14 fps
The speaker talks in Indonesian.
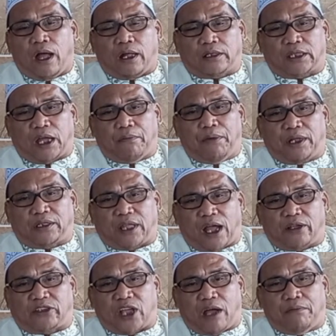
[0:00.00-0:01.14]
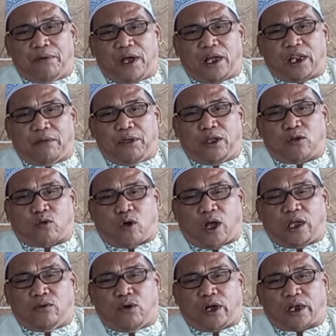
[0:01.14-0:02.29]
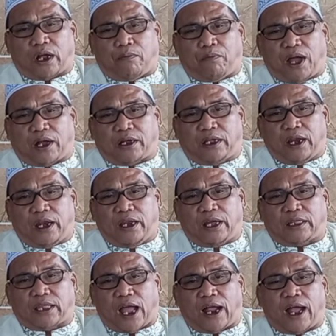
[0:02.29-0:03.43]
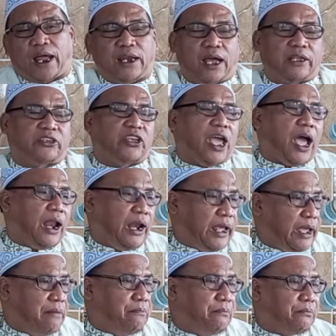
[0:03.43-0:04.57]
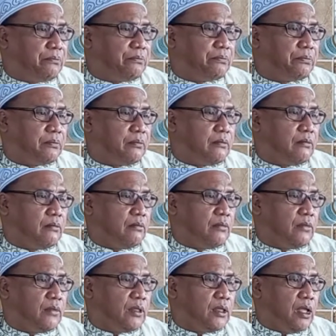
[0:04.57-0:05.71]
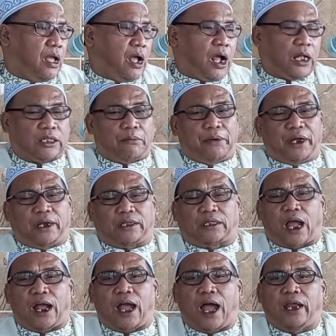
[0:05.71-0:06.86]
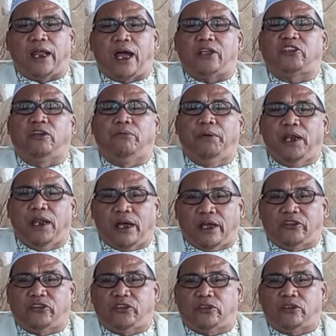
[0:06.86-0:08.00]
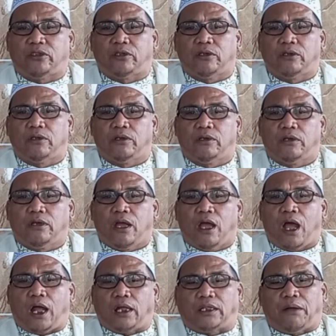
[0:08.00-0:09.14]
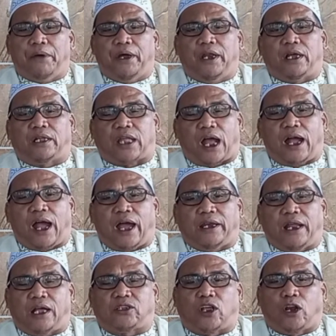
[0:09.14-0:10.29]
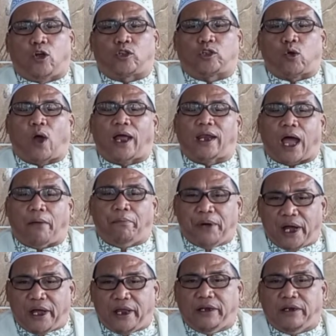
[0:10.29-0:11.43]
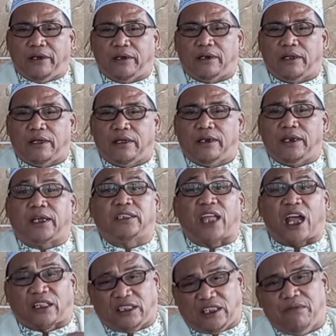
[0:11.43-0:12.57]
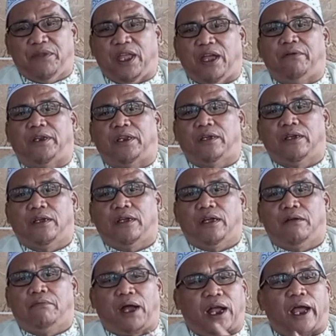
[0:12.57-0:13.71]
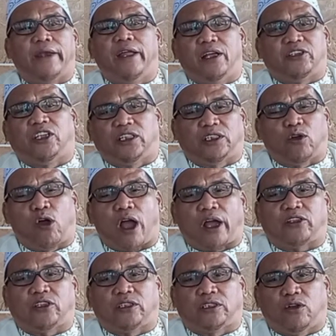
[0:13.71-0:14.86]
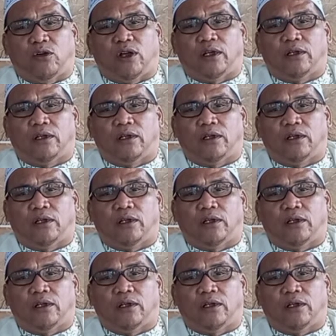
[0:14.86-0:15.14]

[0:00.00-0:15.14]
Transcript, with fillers: sabar sabari bingkwa iwa kapakinan dek tang anak si alim. Atabatang anak sebelas. Atabatang tang anak selok tawa laban. Ini kan takdimnya. Maka ada situ ke situ.